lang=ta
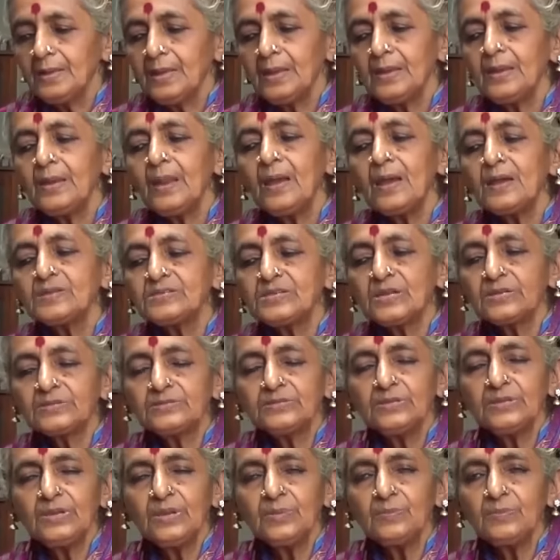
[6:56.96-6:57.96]
எல்லா
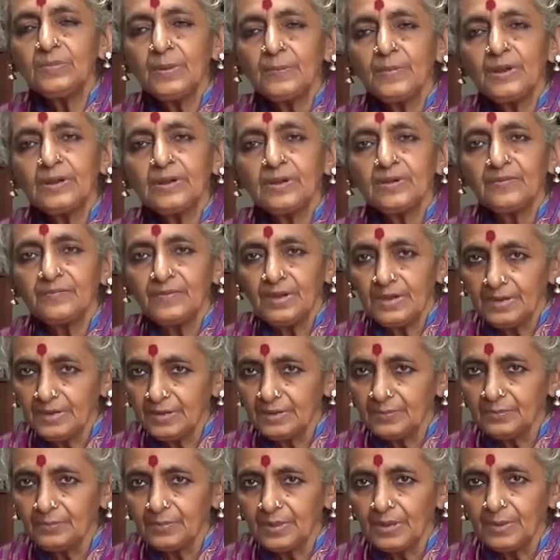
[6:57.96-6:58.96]
சக்தியும் நமக்கு
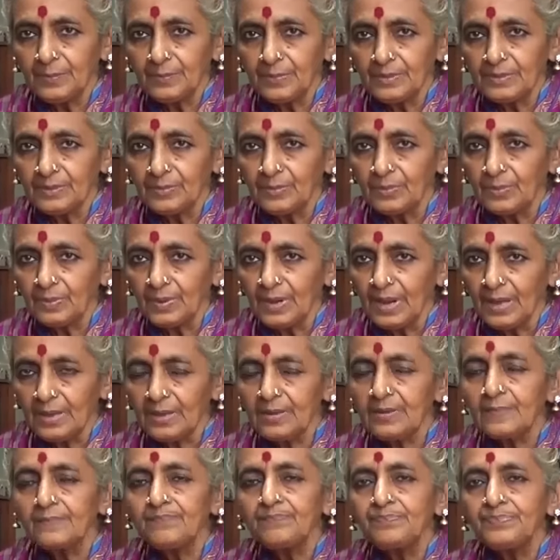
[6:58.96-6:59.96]
வேண்டும் என்பது போல
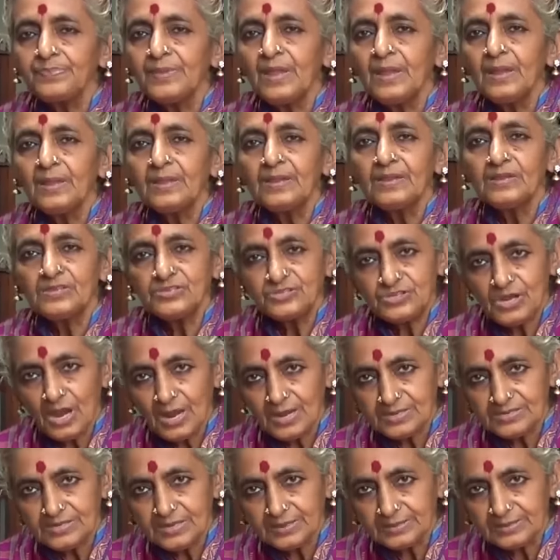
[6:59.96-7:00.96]

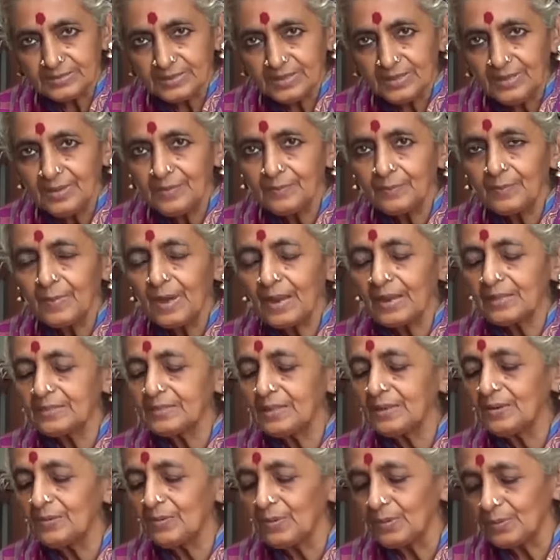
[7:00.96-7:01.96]
இச்சா சக்தி
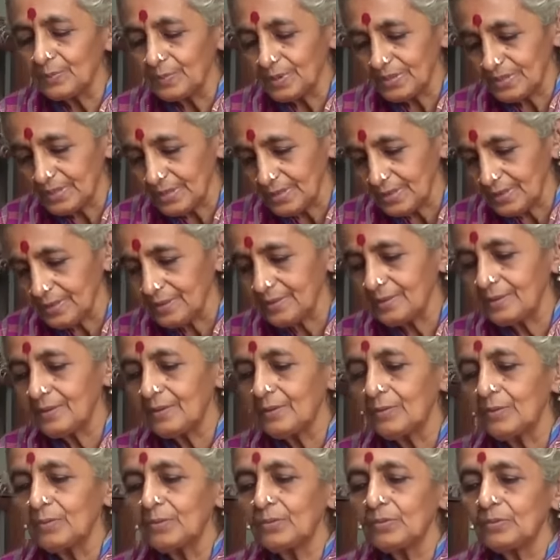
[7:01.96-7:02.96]
மனதில் உண்பதை
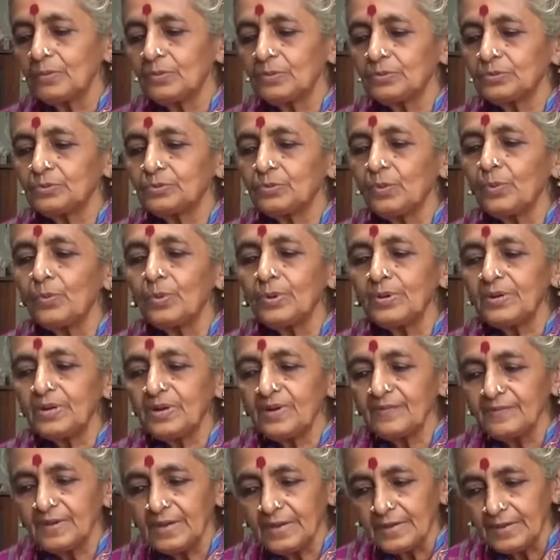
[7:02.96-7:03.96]

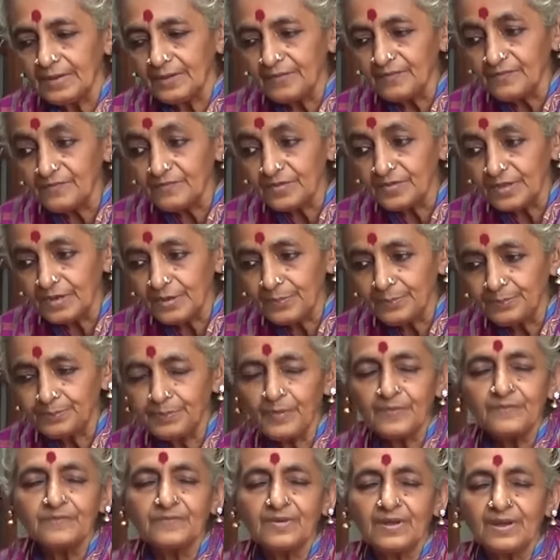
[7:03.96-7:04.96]
தோன்ற வேண்டும்
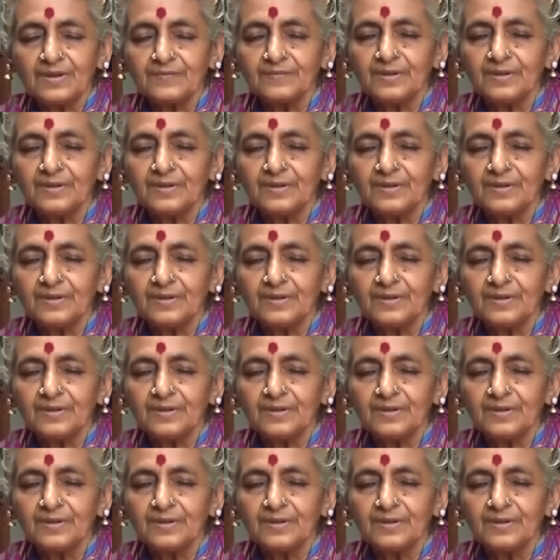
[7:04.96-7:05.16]
விருப்பம் வர